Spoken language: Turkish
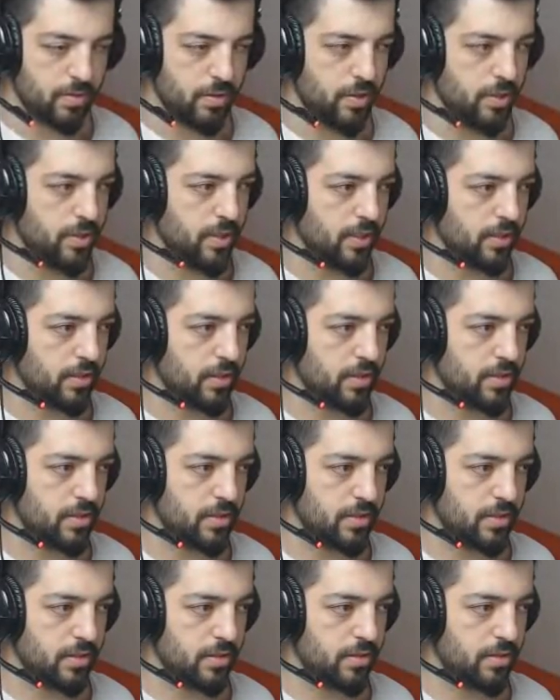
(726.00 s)
İyi denk
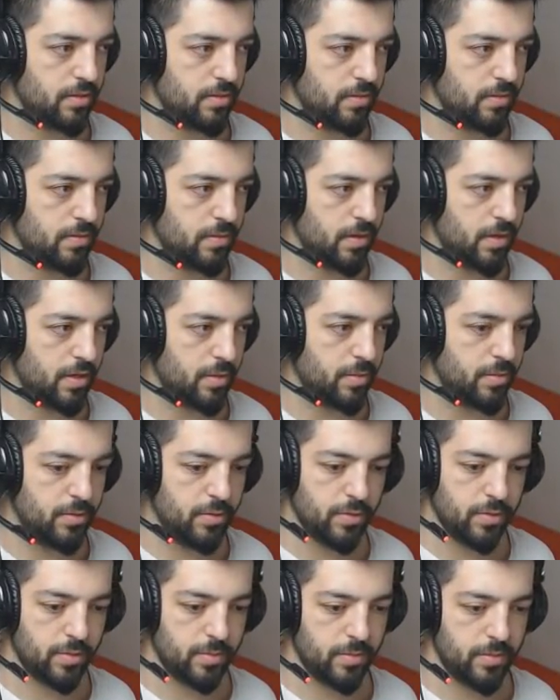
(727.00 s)
getirdin. Harbi
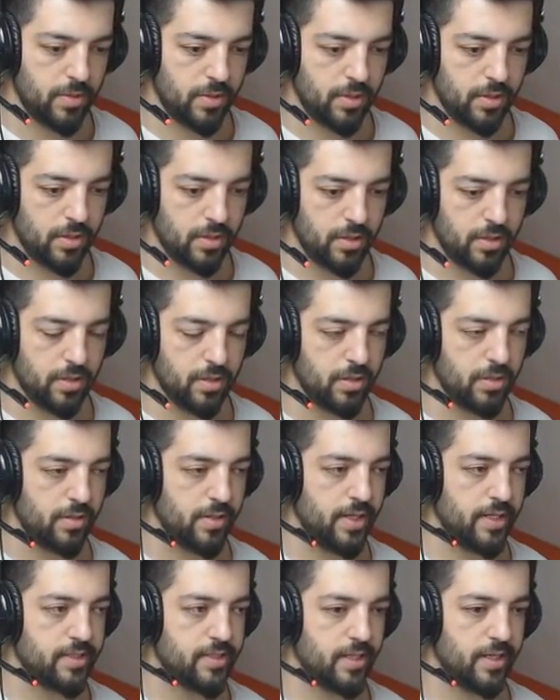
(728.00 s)
diyorum.
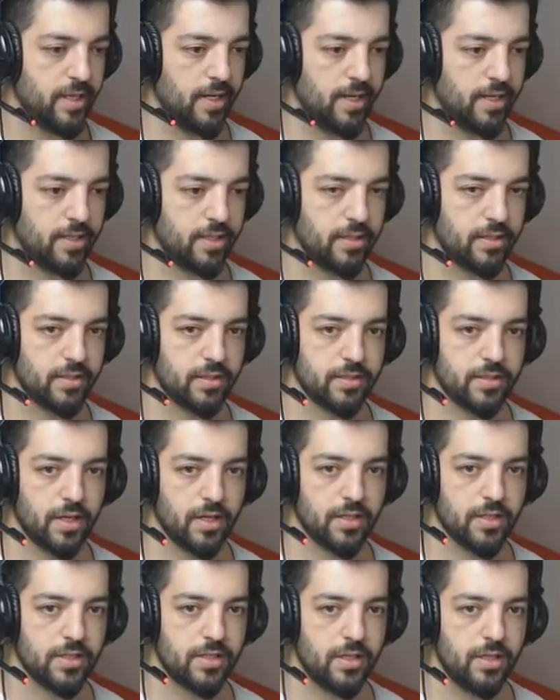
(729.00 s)
Neyse yelek gitti
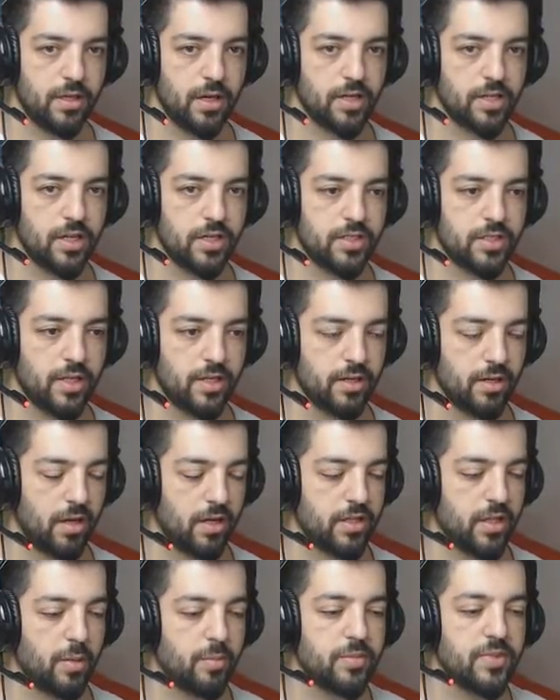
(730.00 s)
sadece. Arkadaşlar
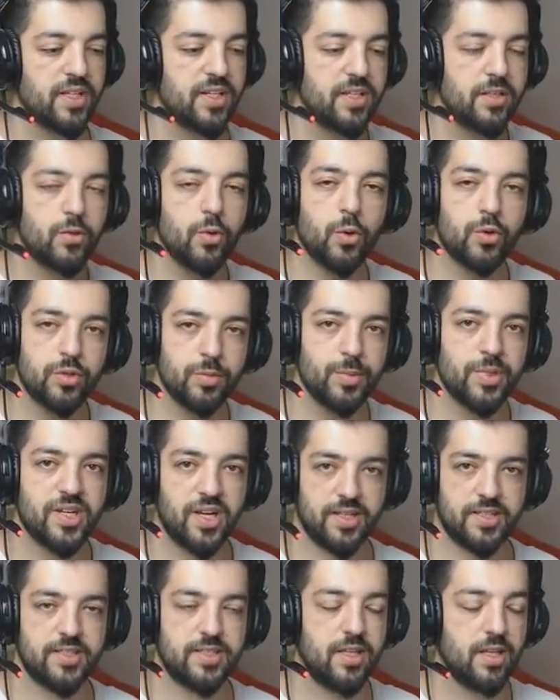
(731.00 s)
adamların gördün mü
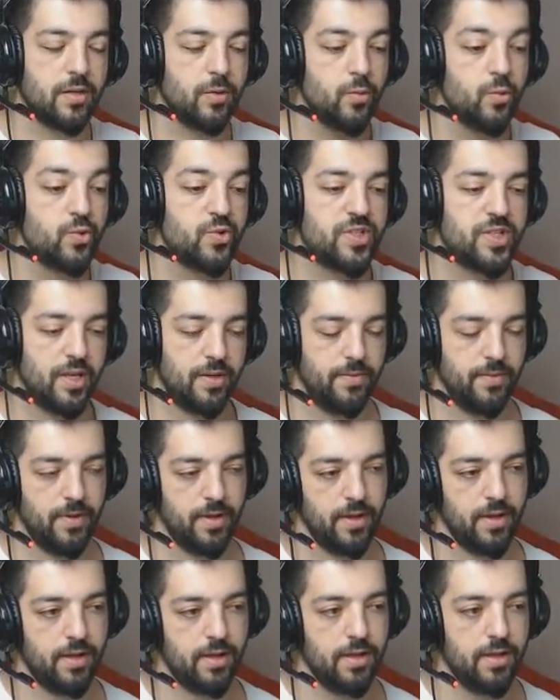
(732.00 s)
kaslar 3
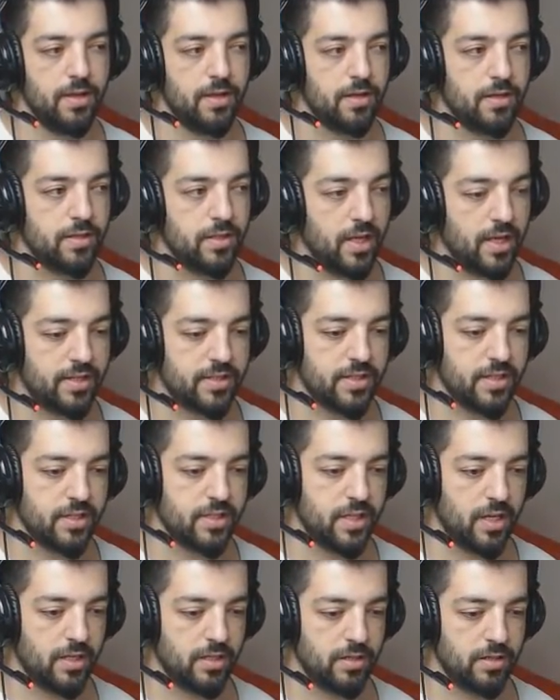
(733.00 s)
seviye.
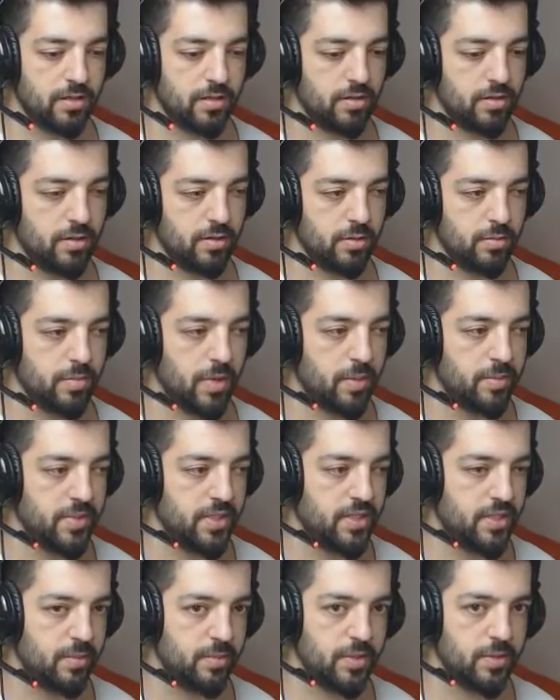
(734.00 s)
Gerçekten ben
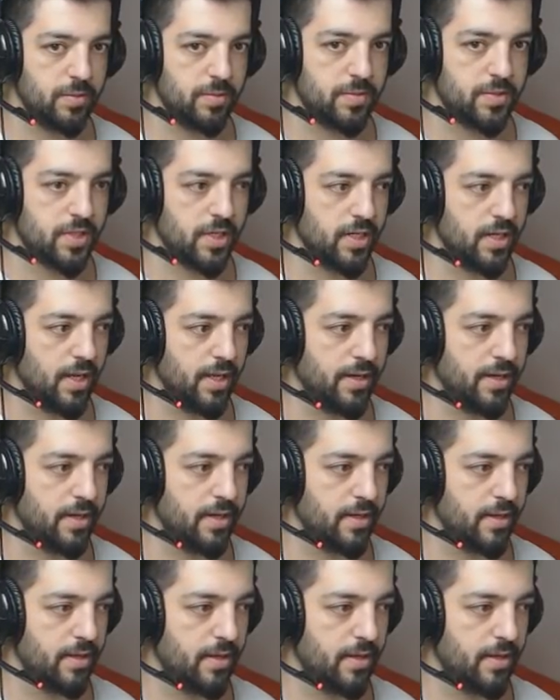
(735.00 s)
bittim gibi bir şey yani.